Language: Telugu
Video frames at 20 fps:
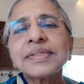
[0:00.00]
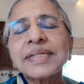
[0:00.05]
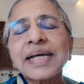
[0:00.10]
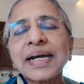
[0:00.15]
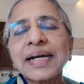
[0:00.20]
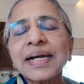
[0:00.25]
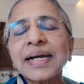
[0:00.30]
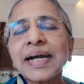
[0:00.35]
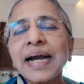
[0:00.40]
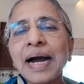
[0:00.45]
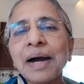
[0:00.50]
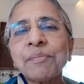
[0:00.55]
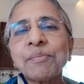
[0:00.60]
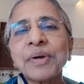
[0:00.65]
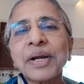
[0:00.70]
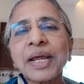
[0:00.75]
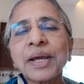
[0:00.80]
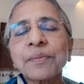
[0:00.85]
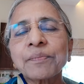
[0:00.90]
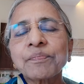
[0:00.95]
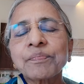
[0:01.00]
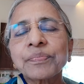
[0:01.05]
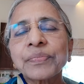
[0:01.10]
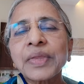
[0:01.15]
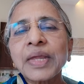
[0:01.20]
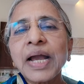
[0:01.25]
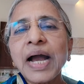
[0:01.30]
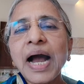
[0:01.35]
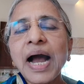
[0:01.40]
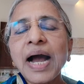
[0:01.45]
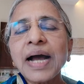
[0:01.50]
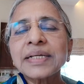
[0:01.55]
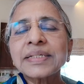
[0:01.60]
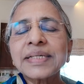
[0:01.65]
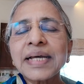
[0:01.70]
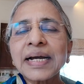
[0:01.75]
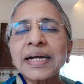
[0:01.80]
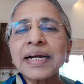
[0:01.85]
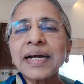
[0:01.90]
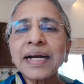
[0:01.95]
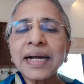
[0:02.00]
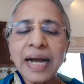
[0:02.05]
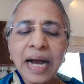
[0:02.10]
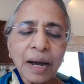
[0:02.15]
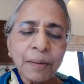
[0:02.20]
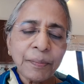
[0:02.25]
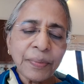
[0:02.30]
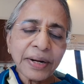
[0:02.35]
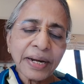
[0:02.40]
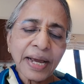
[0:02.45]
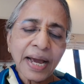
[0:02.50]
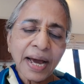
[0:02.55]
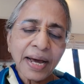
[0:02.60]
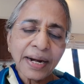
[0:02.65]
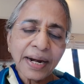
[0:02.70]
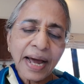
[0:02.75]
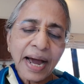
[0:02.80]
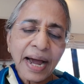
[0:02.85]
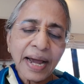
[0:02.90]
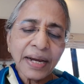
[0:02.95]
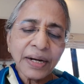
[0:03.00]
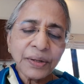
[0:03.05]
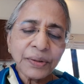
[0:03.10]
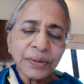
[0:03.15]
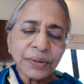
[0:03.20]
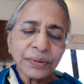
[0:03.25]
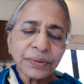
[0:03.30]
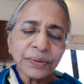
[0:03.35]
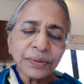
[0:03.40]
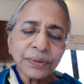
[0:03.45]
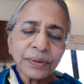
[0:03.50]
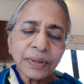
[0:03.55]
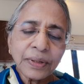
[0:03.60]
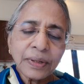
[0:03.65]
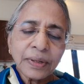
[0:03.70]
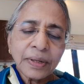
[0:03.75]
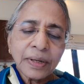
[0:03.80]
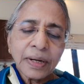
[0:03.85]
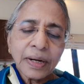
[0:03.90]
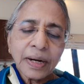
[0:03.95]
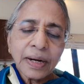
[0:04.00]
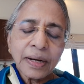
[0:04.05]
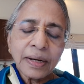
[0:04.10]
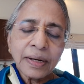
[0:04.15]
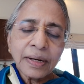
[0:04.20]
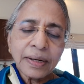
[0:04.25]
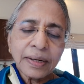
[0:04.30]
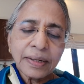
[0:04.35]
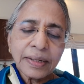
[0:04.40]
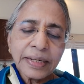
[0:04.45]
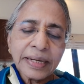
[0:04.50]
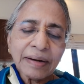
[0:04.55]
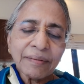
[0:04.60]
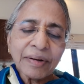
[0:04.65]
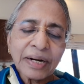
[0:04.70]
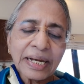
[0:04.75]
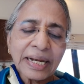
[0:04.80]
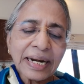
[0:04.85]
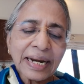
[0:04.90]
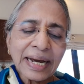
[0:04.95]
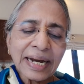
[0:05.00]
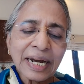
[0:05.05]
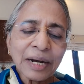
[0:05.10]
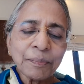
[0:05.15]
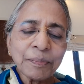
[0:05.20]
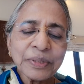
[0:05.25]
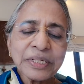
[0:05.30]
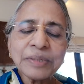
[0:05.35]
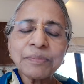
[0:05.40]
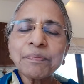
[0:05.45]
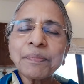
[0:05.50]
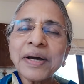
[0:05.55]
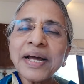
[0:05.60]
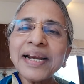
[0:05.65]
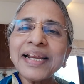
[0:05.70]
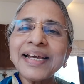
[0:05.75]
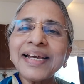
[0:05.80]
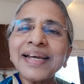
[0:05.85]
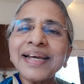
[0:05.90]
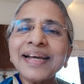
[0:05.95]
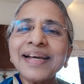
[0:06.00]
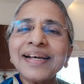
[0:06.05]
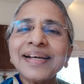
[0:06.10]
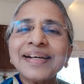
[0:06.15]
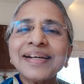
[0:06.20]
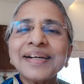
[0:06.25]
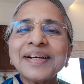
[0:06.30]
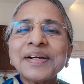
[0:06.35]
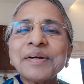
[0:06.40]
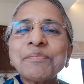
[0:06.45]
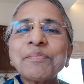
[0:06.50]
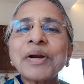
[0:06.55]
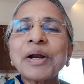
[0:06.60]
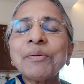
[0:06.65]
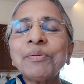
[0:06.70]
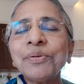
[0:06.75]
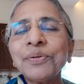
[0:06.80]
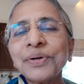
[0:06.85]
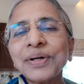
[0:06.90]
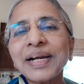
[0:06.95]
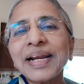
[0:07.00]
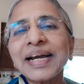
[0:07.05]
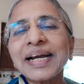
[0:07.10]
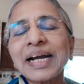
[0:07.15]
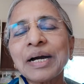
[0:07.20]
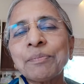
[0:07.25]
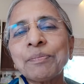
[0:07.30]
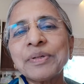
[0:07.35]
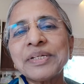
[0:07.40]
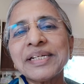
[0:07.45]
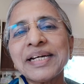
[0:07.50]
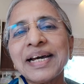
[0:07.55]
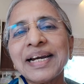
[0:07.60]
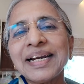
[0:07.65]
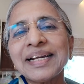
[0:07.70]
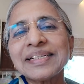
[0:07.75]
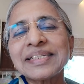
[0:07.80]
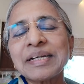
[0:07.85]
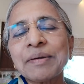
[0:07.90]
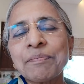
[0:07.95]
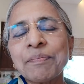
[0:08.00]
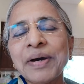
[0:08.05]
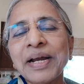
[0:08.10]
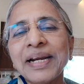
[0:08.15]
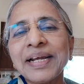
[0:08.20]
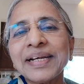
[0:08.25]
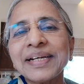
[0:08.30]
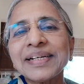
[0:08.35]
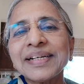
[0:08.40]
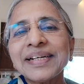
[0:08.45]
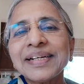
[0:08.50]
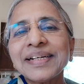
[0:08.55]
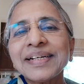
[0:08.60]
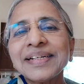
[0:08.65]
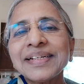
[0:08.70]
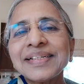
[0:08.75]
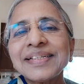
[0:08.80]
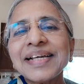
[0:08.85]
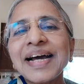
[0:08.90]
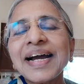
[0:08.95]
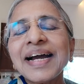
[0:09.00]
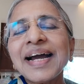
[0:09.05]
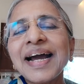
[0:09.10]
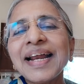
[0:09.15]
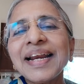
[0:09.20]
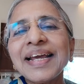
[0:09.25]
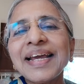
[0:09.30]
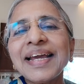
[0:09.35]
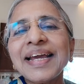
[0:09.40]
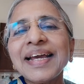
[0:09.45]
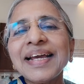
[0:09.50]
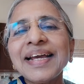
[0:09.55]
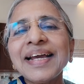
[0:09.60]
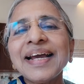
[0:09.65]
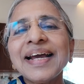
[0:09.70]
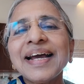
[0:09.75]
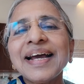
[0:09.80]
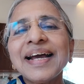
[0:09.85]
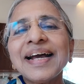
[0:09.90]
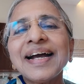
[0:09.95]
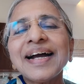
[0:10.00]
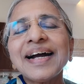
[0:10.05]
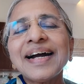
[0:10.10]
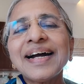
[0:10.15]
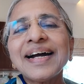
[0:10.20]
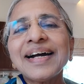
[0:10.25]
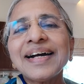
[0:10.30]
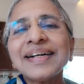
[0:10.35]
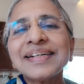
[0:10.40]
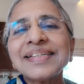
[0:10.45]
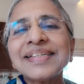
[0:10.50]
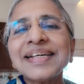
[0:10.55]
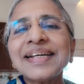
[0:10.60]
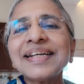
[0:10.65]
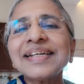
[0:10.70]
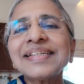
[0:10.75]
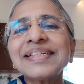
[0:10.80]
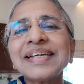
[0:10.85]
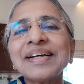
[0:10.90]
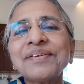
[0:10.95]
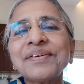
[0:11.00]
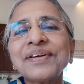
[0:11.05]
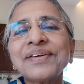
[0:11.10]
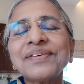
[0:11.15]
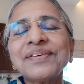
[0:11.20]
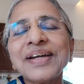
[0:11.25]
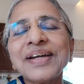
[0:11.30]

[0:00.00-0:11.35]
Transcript: సంఘ కాపరి ఆ సంఘ కాపరి ఆ నాయకుడు ఎవరికి లెక్కప్ప చెప్పాలి ప్రభువుకు లెక్కప్ప చెప్పాలి సంఘానికి శిరస్సు ఎవరు